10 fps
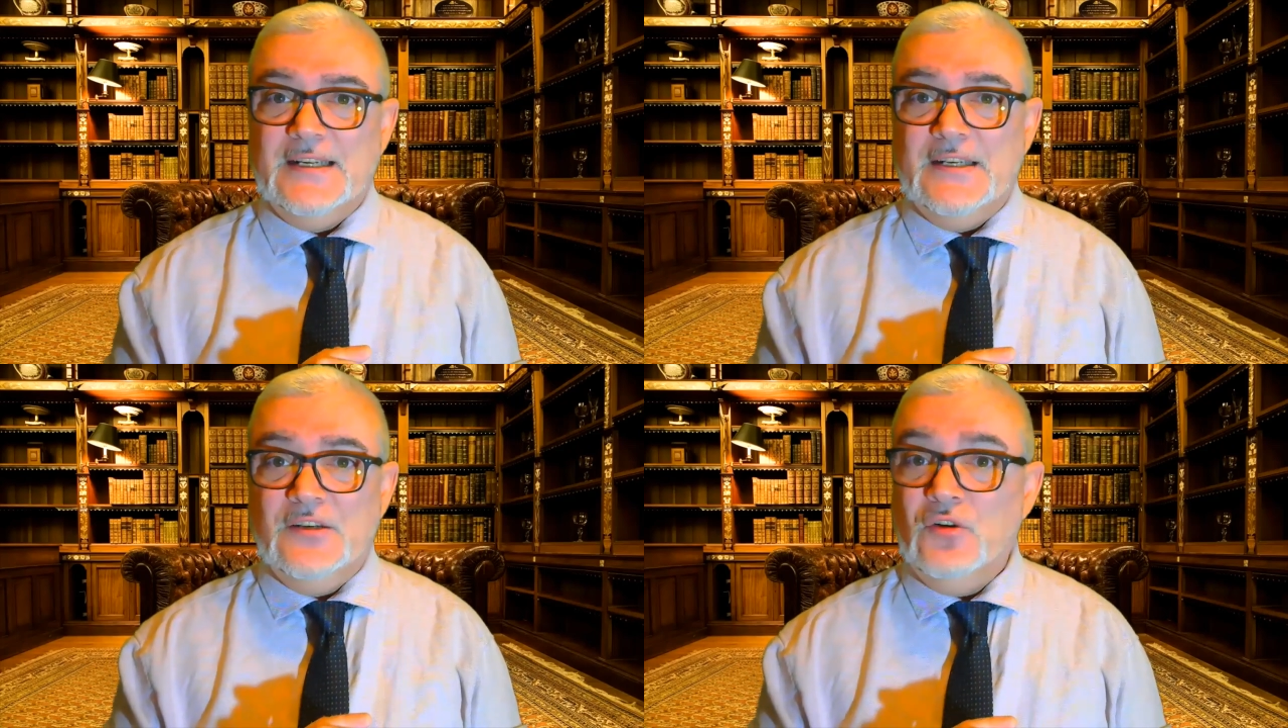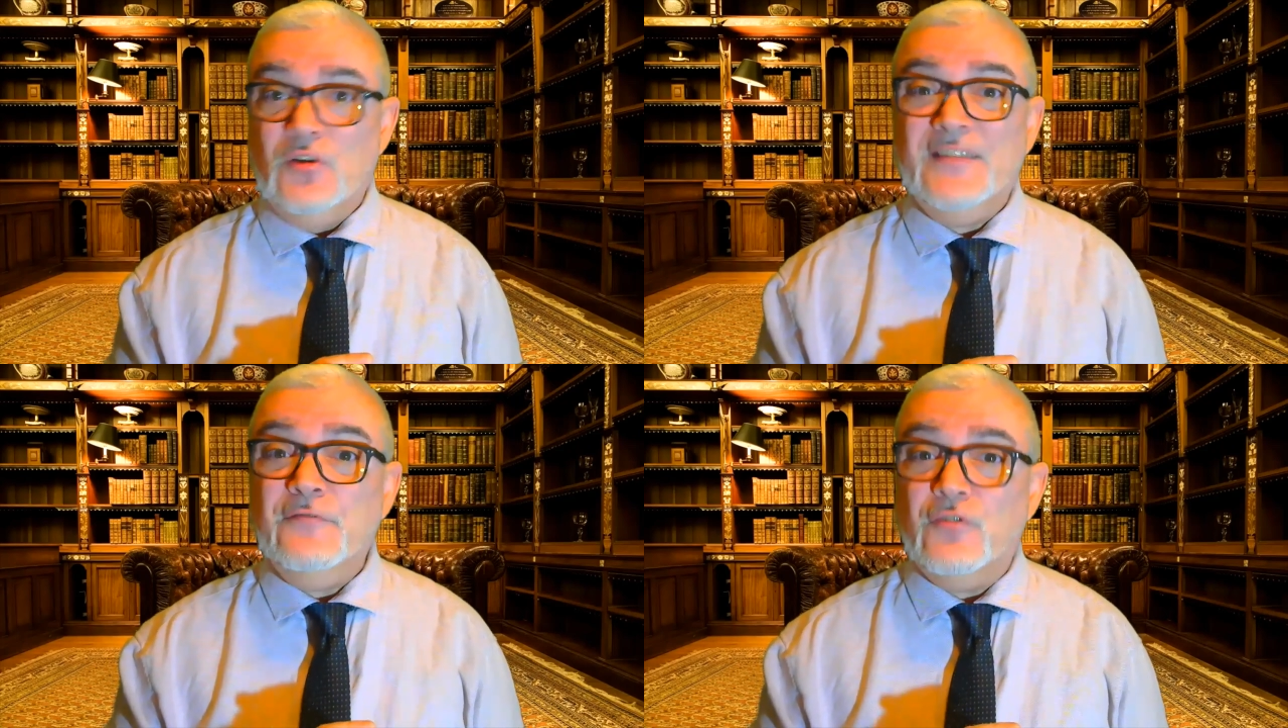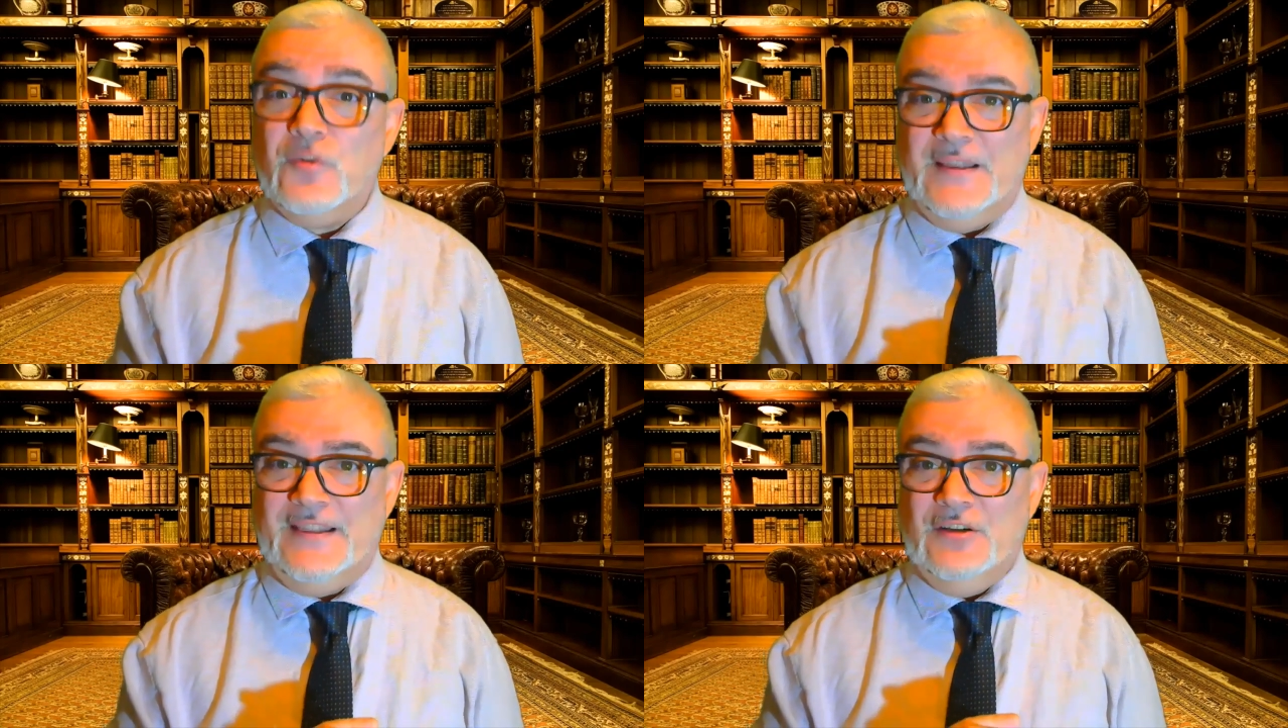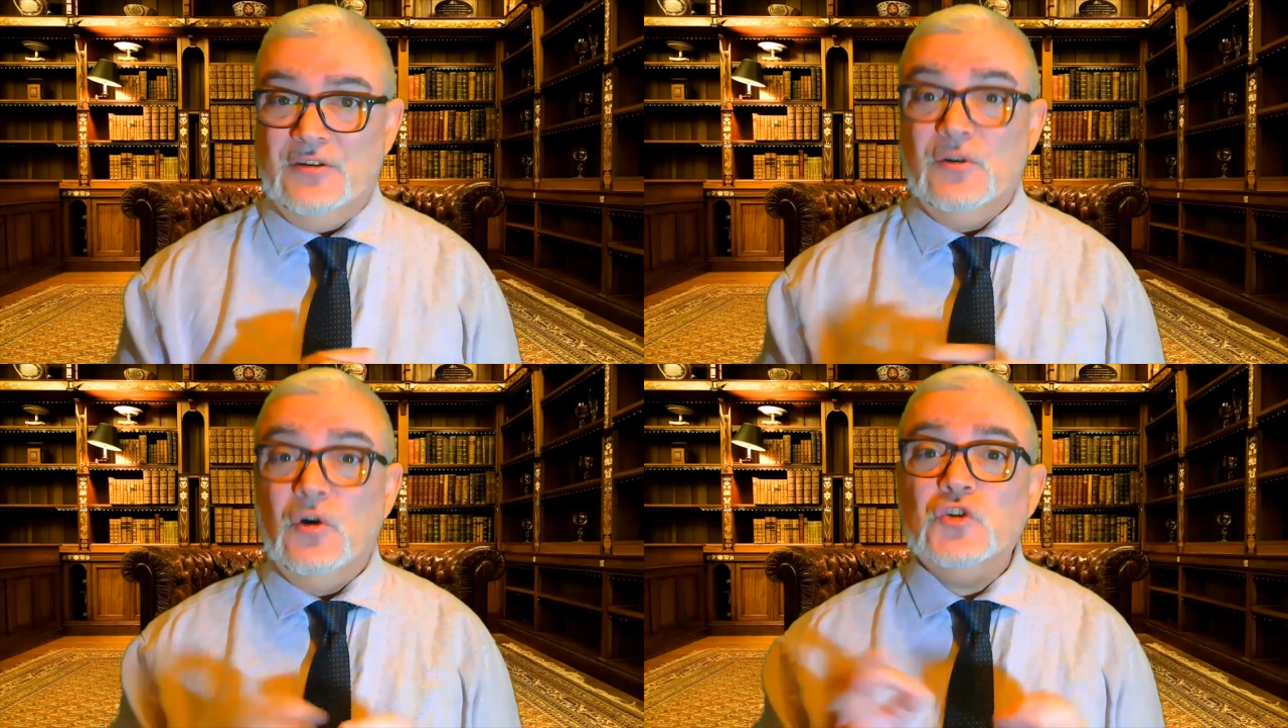no dan
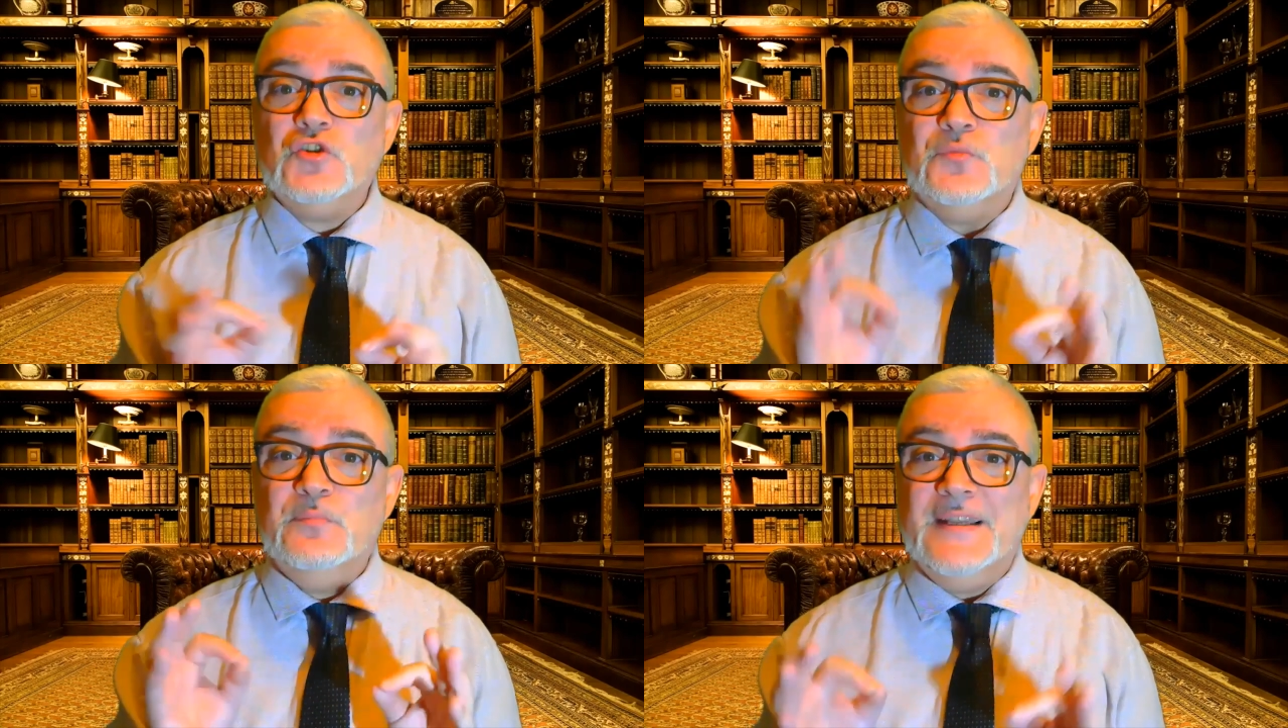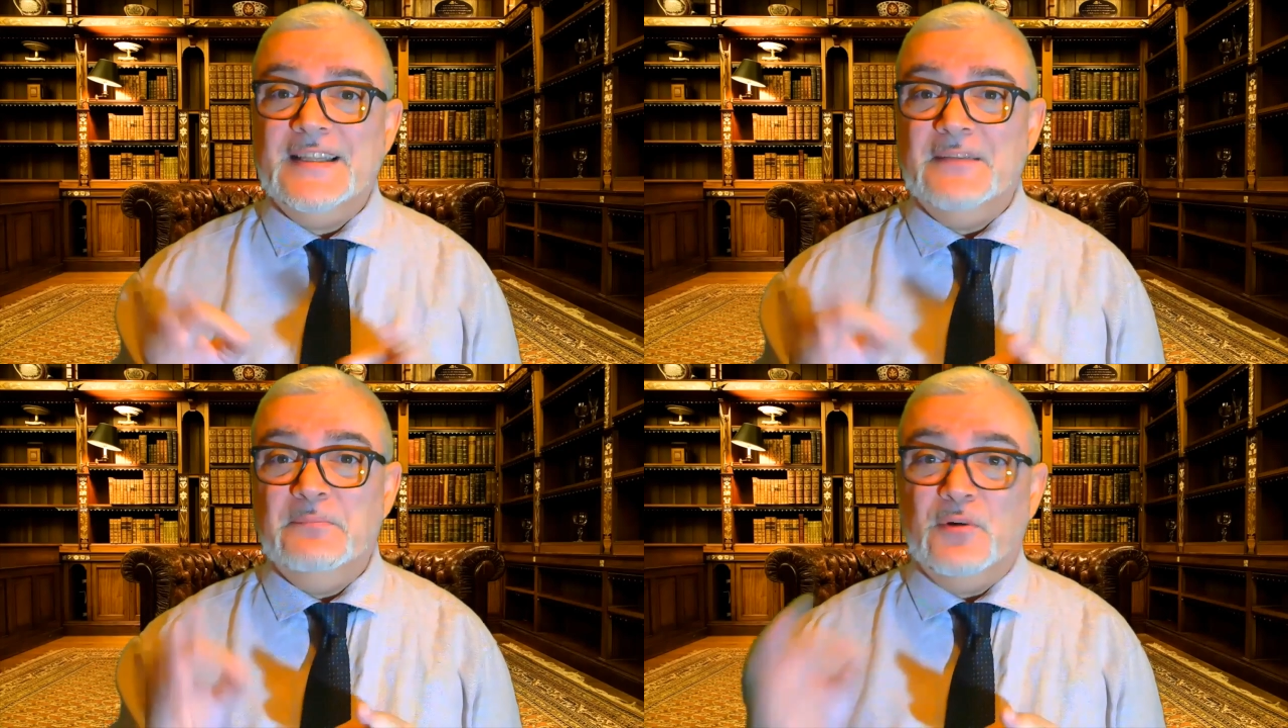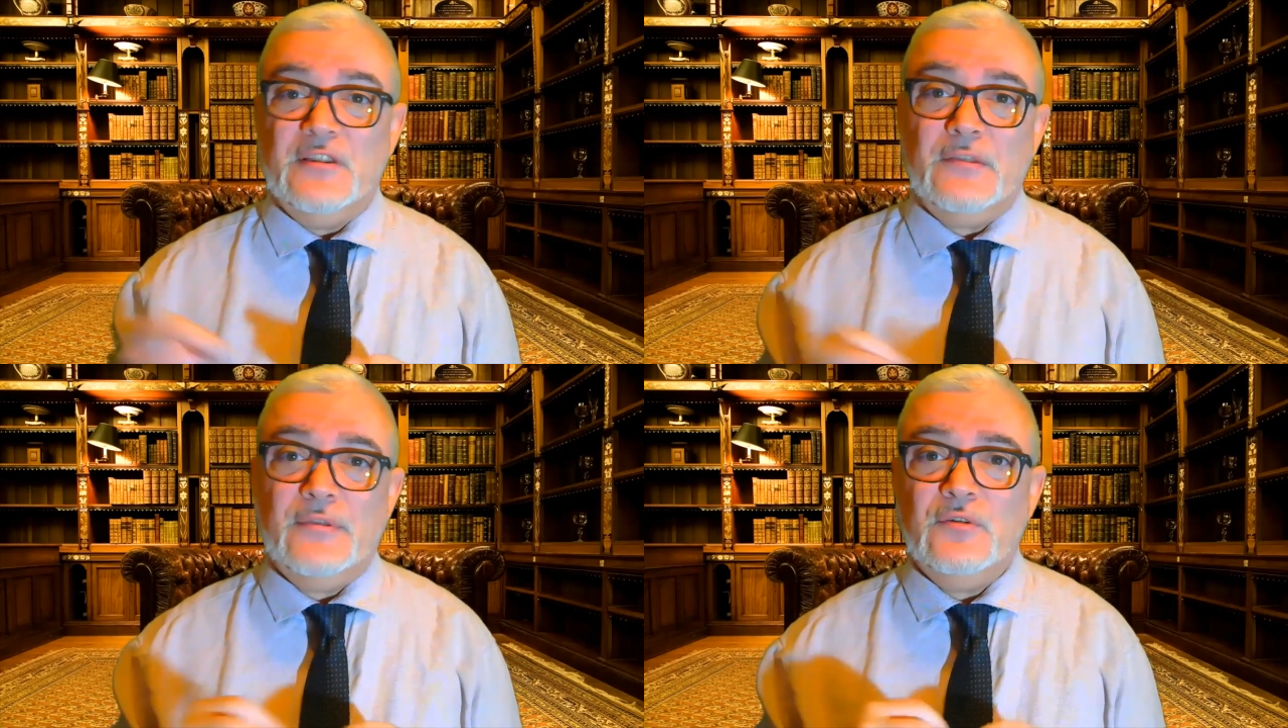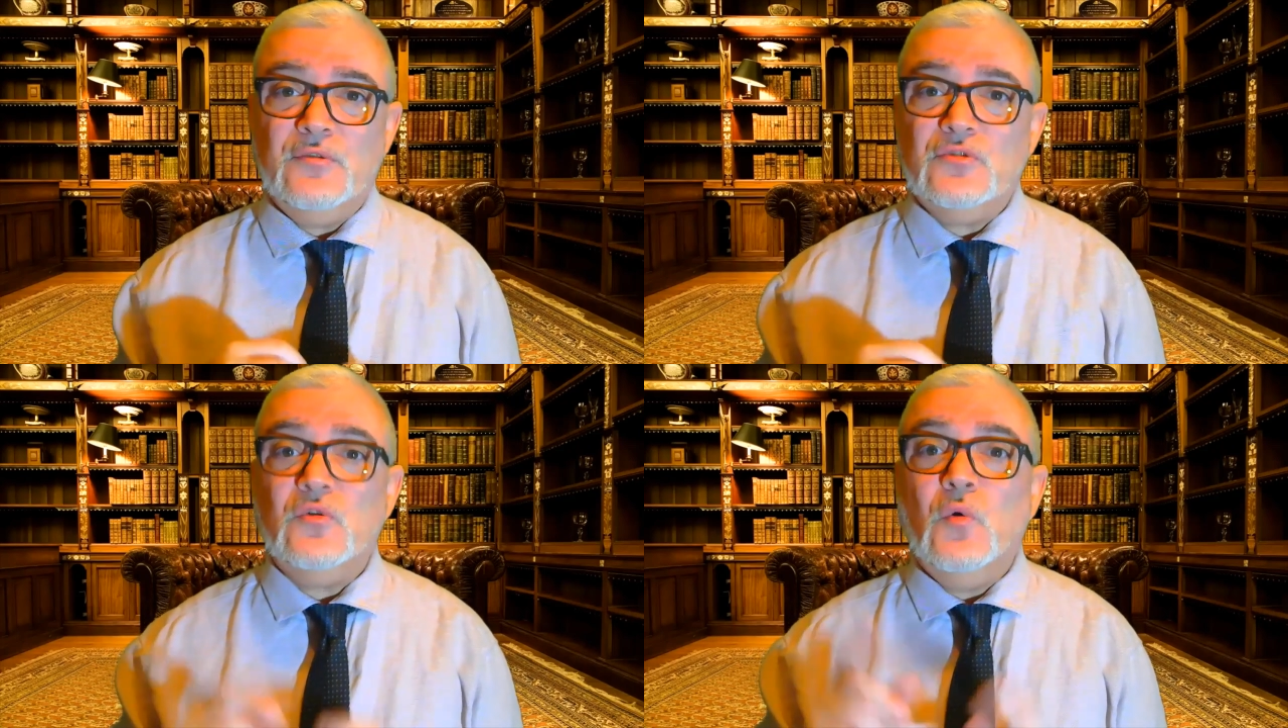formación, os venden por 10
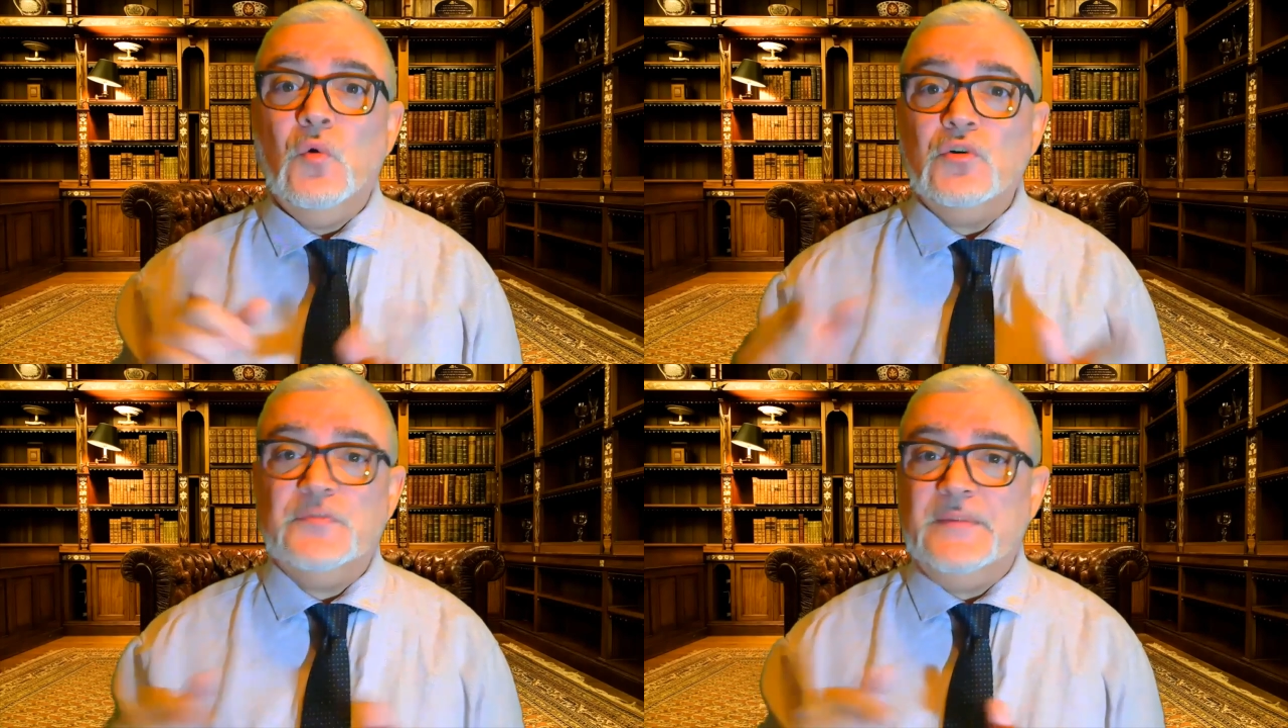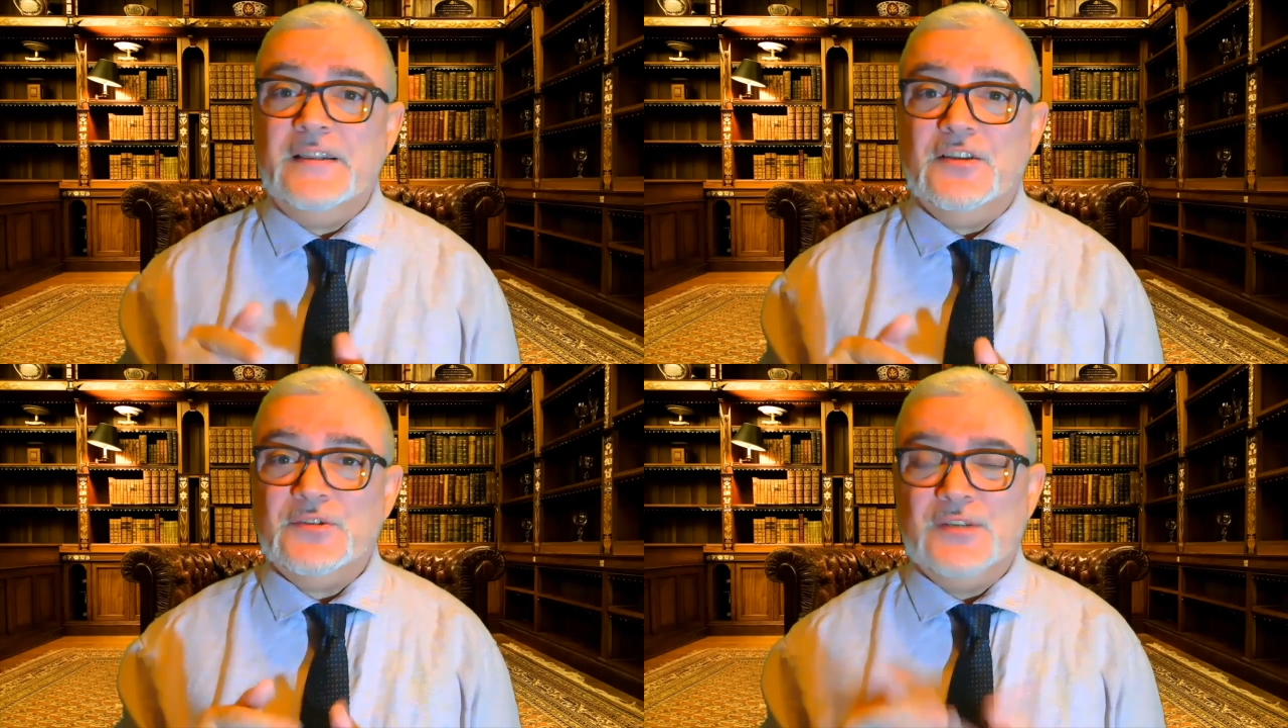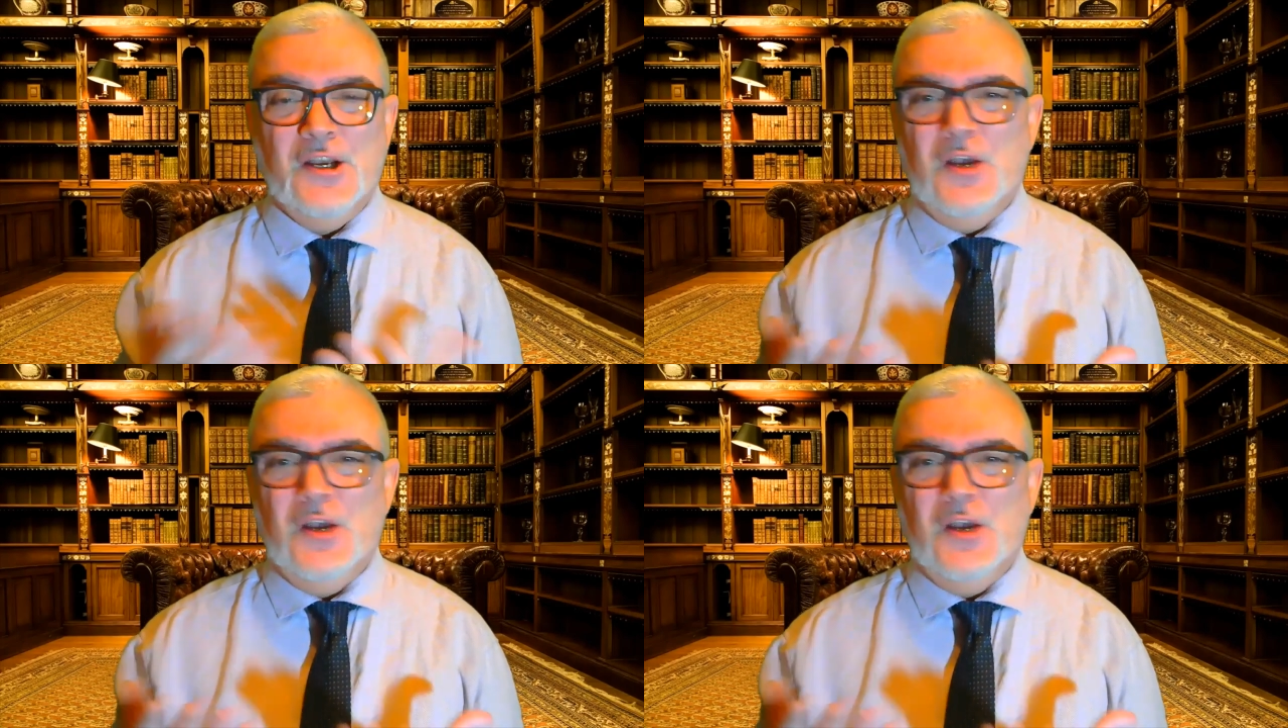euros unos vídeos,